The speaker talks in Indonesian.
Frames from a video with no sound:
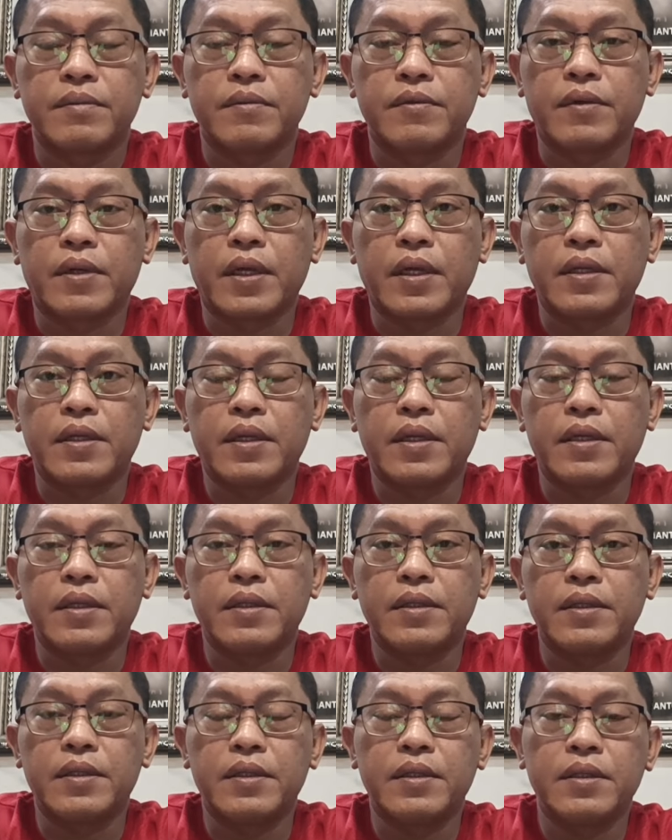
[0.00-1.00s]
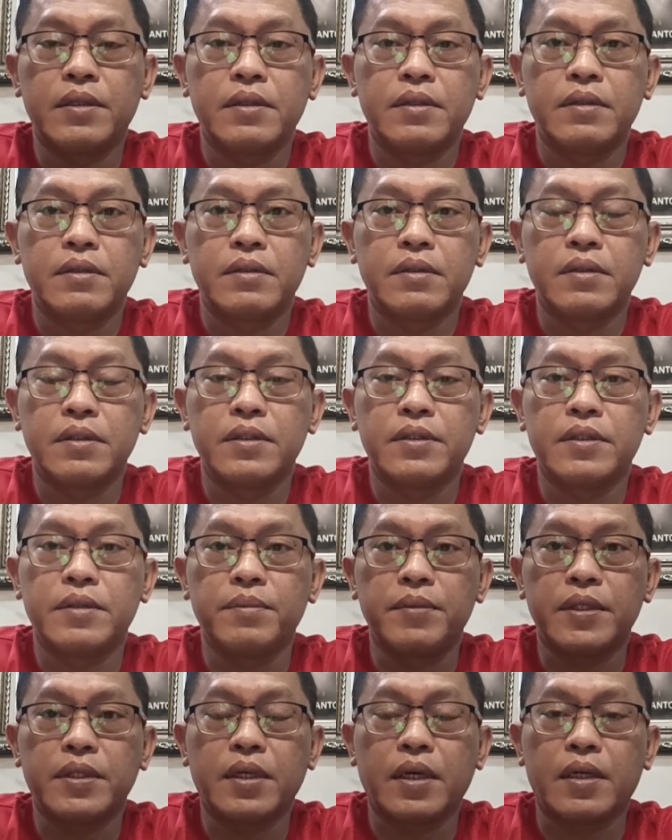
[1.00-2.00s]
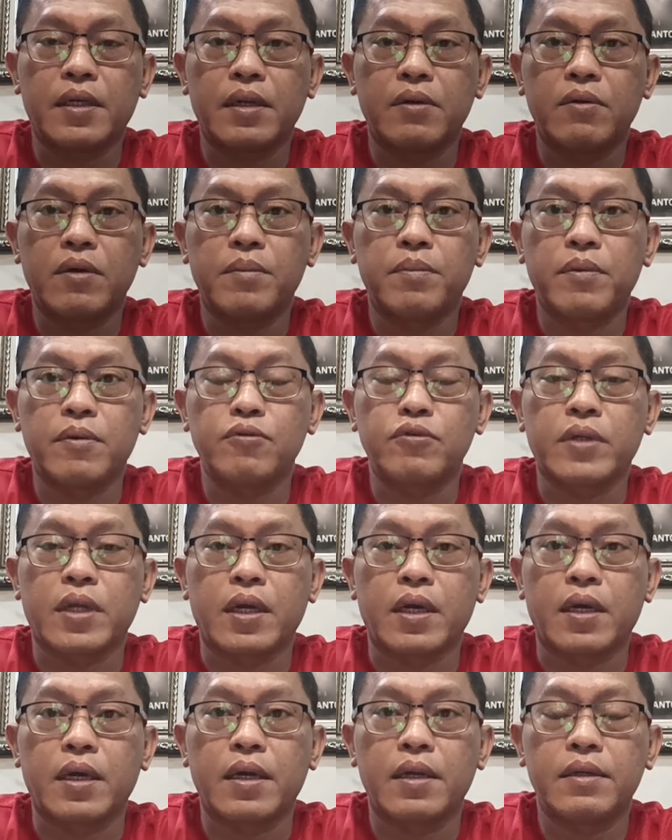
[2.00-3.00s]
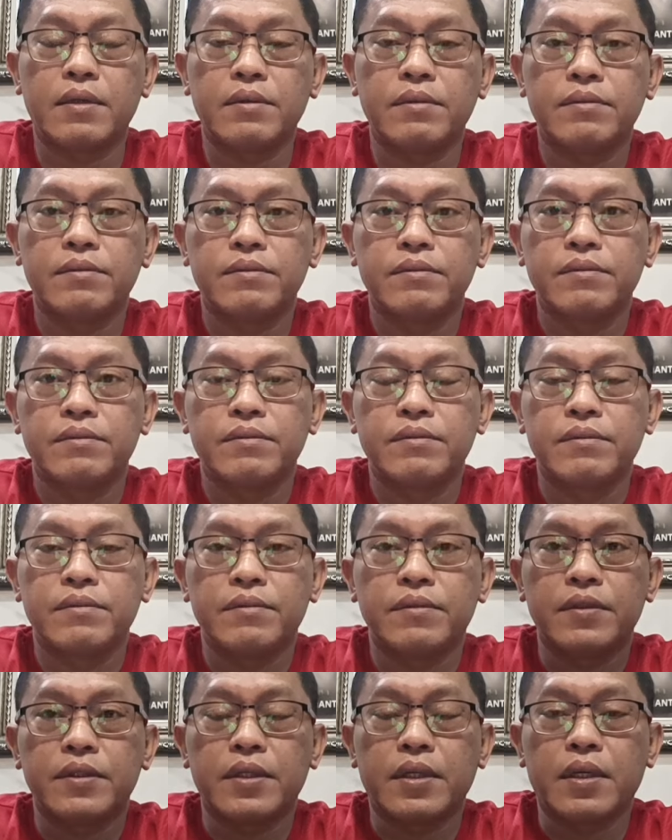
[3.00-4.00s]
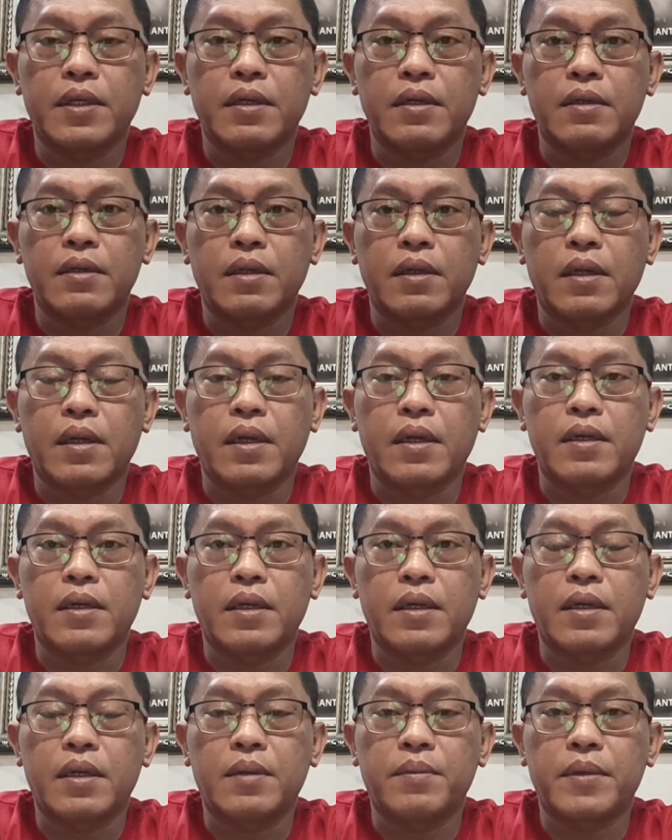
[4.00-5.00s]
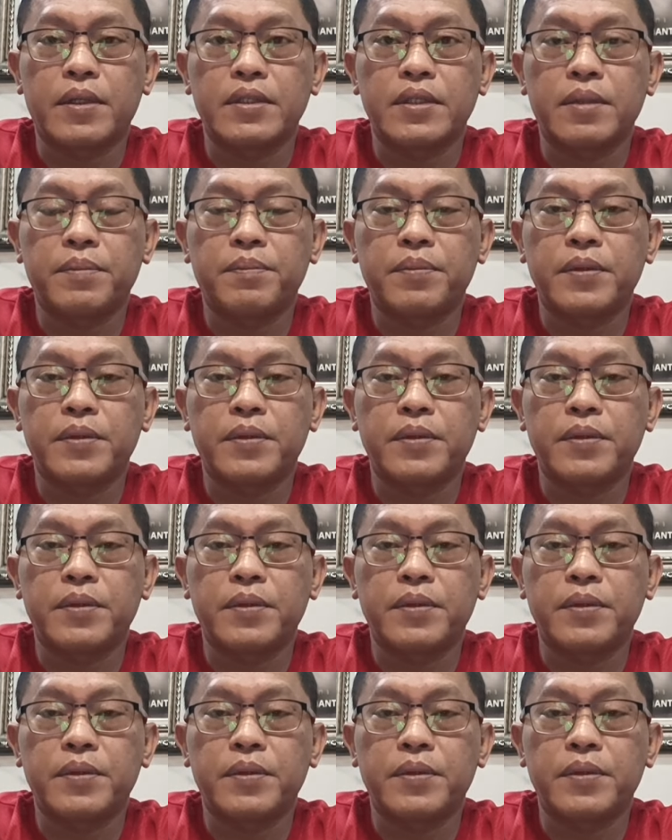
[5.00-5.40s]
mulai dari di Timika ada dua perusahaan ya ada namanya